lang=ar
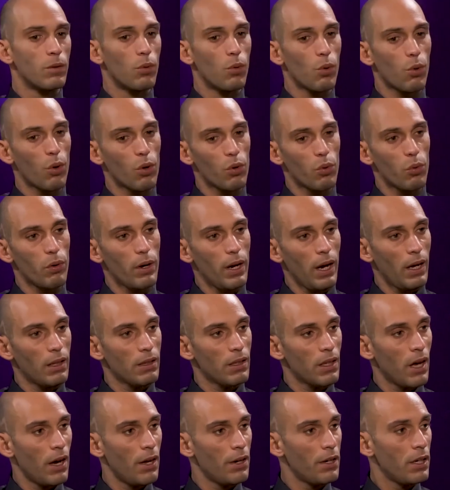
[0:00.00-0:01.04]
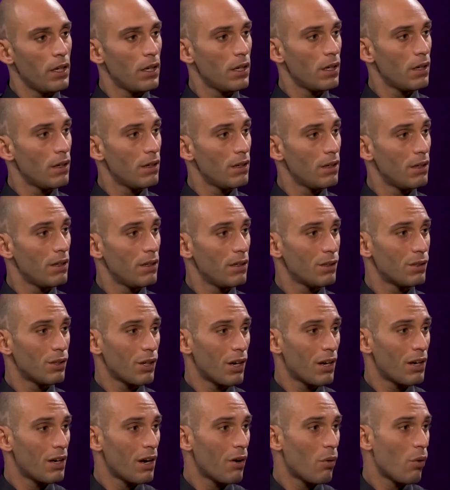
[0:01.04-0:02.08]
وكل واحد يعني
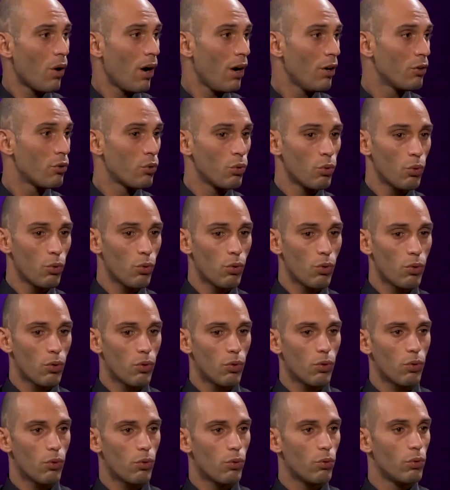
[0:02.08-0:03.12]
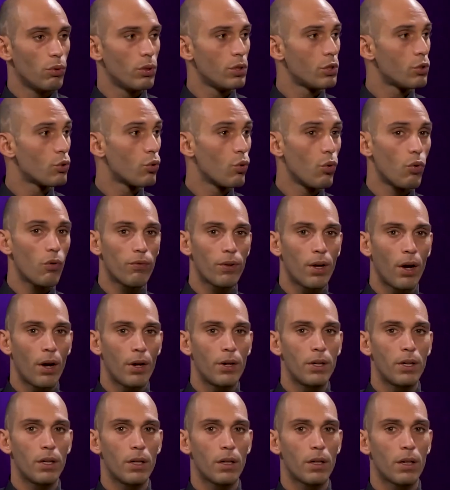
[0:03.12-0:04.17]
يترينا وحده ويشوف
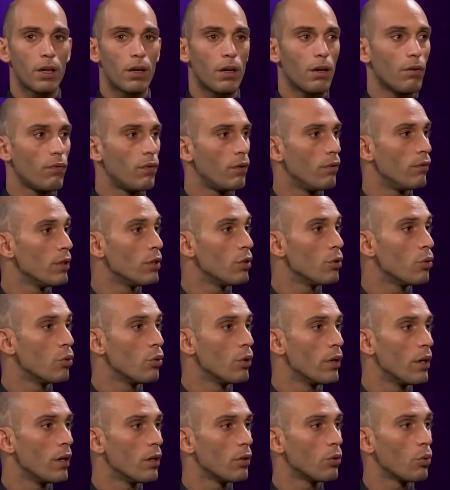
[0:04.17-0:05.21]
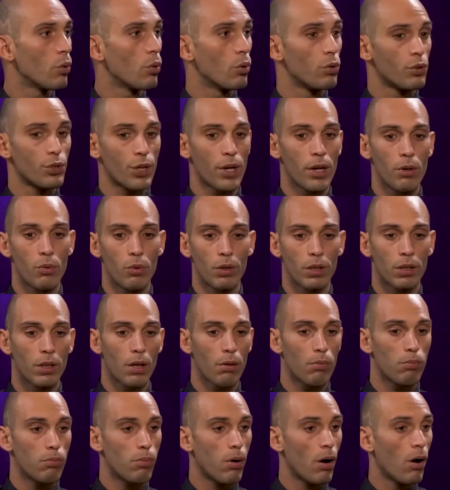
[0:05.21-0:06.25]
يعني كيف الفيديوهات وكل شيء
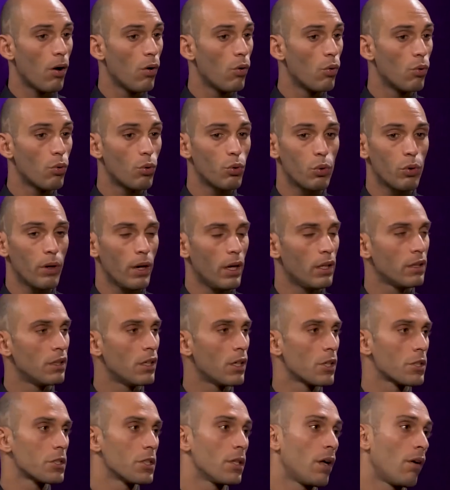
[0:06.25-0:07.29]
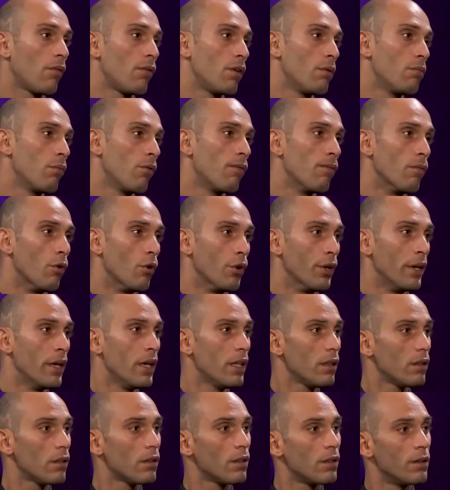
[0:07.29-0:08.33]
ويتبع وكل واحد يصنع في
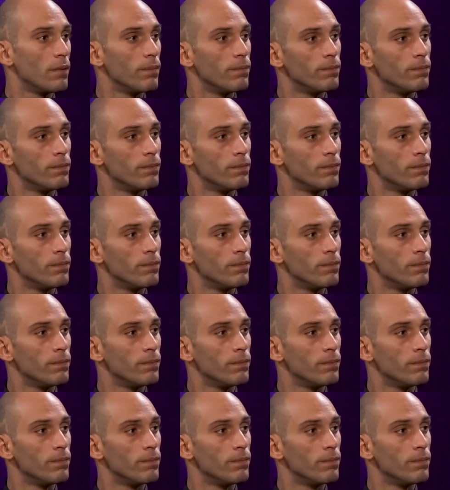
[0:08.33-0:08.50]
المضمونات